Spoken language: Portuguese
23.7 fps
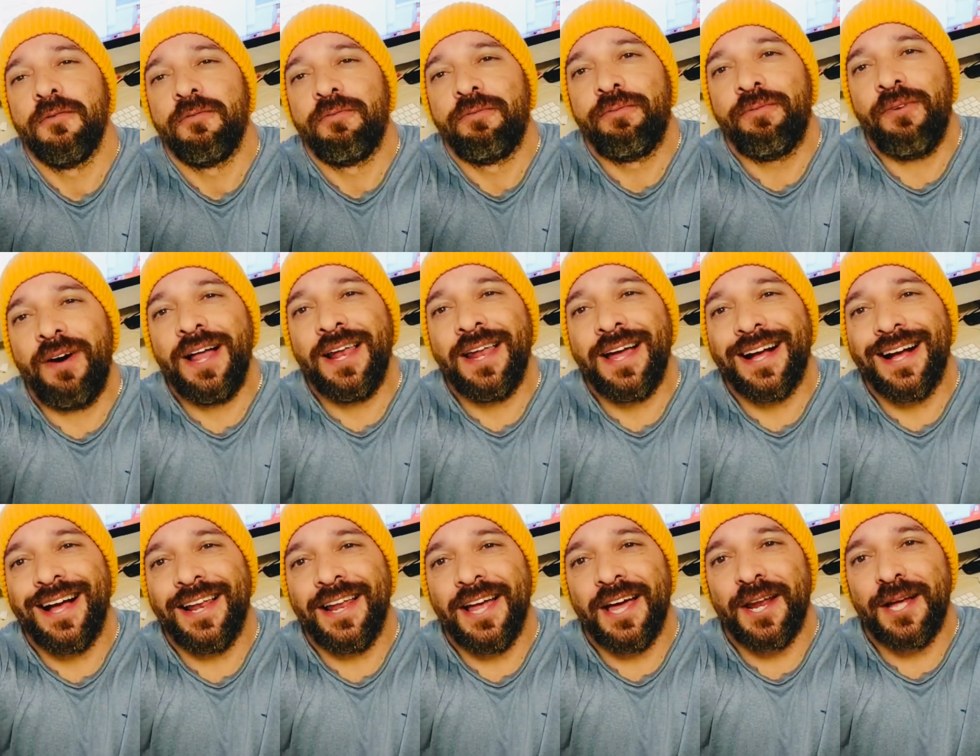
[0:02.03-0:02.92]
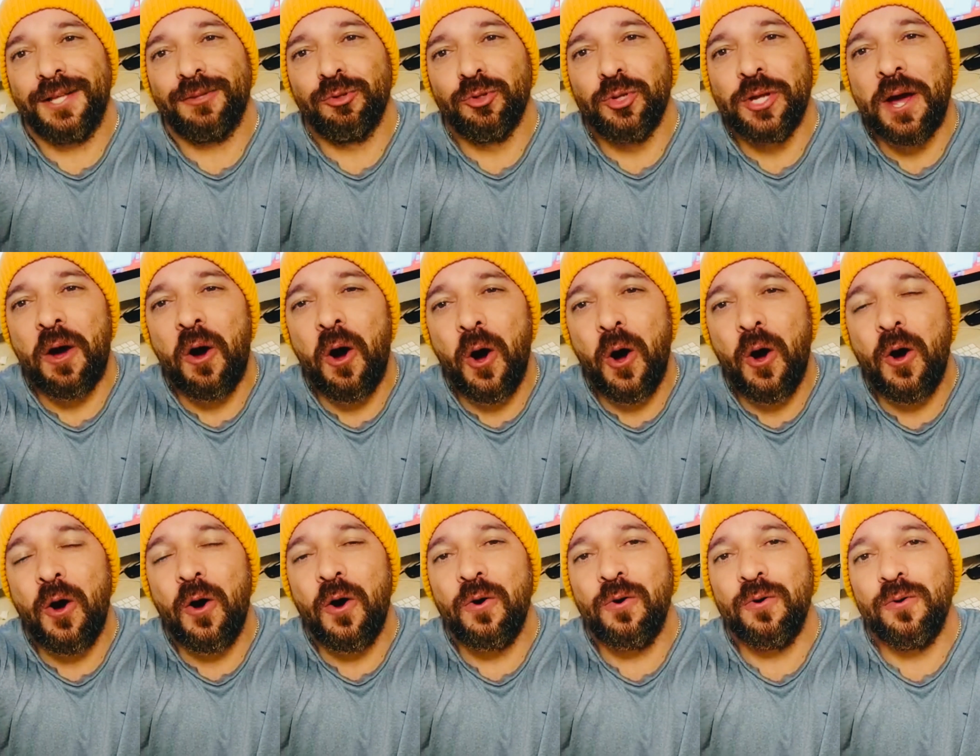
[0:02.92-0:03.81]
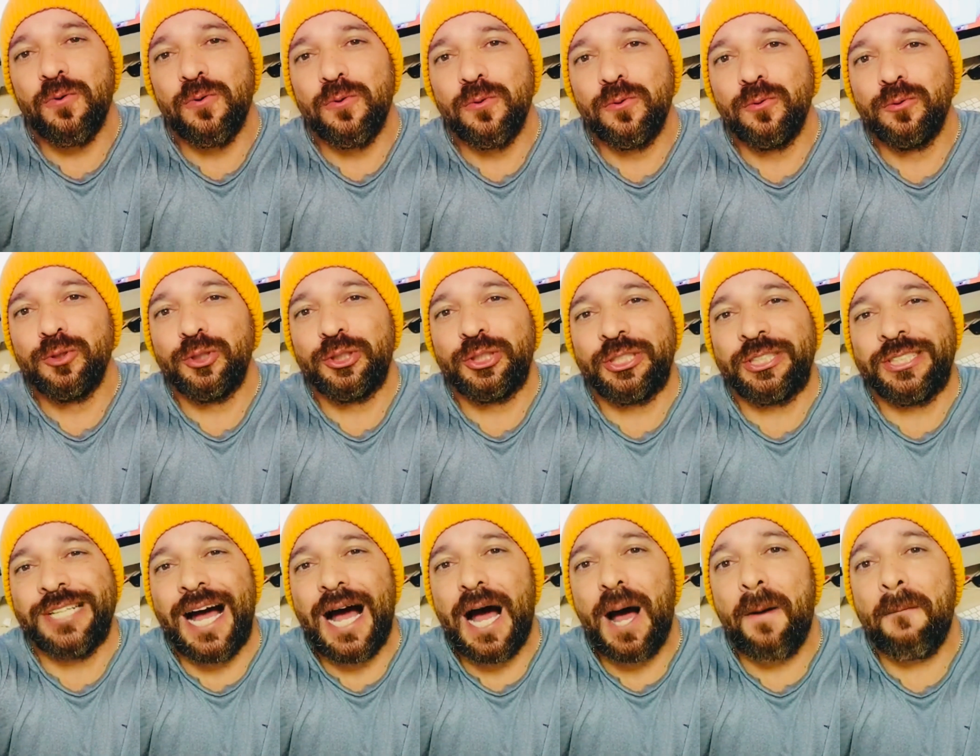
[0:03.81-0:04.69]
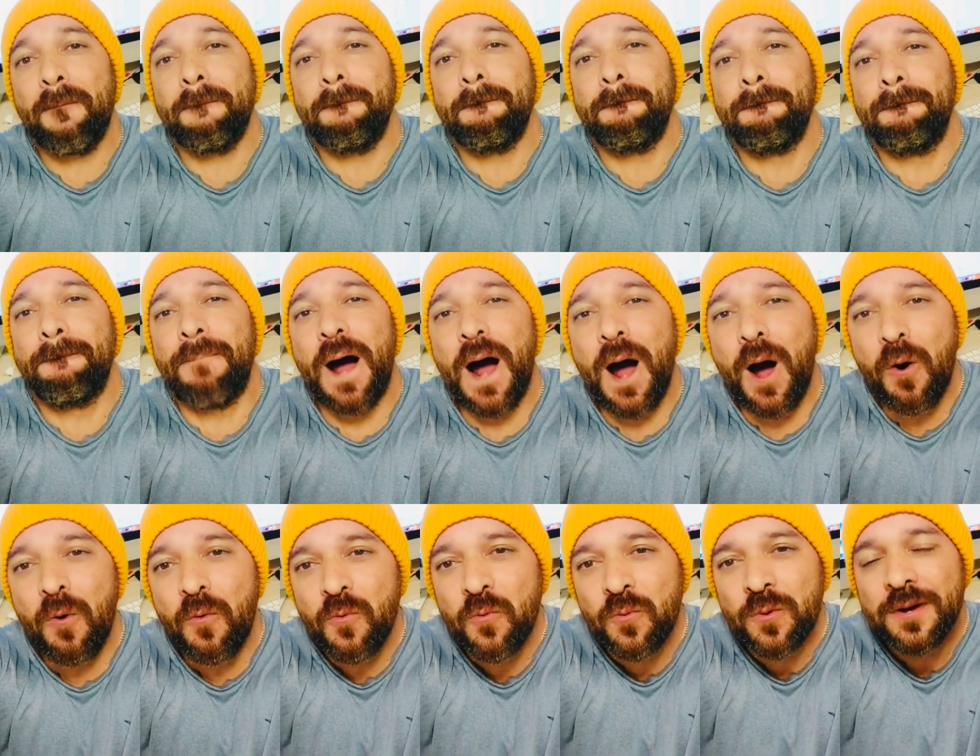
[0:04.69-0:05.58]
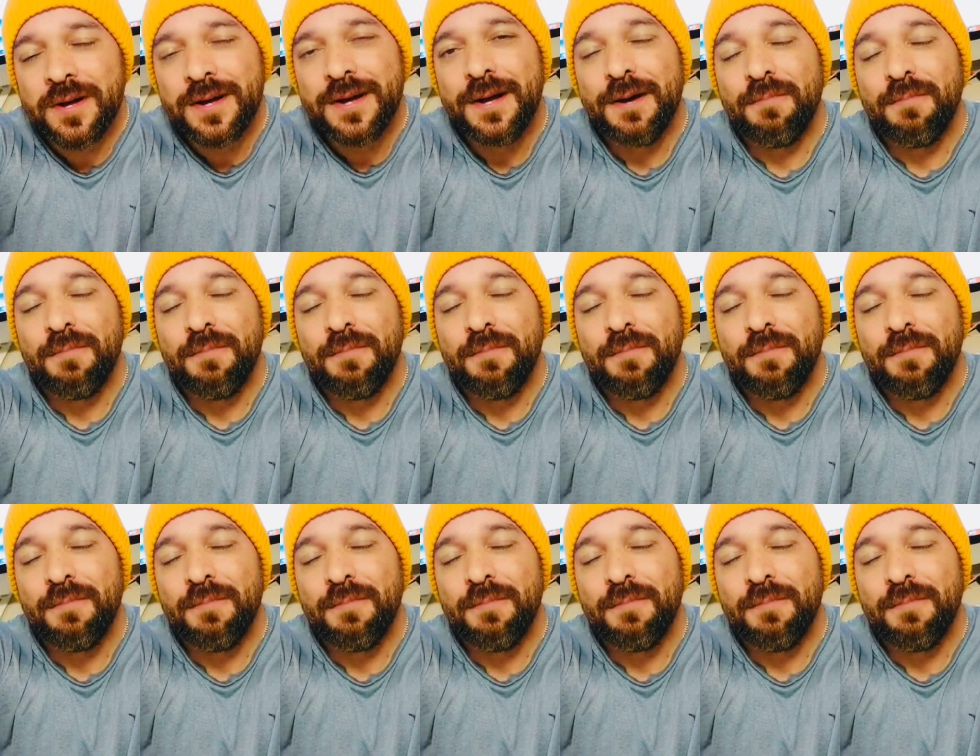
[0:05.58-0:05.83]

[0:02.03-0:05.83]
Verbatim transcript: Fala galera do Nihon Japão!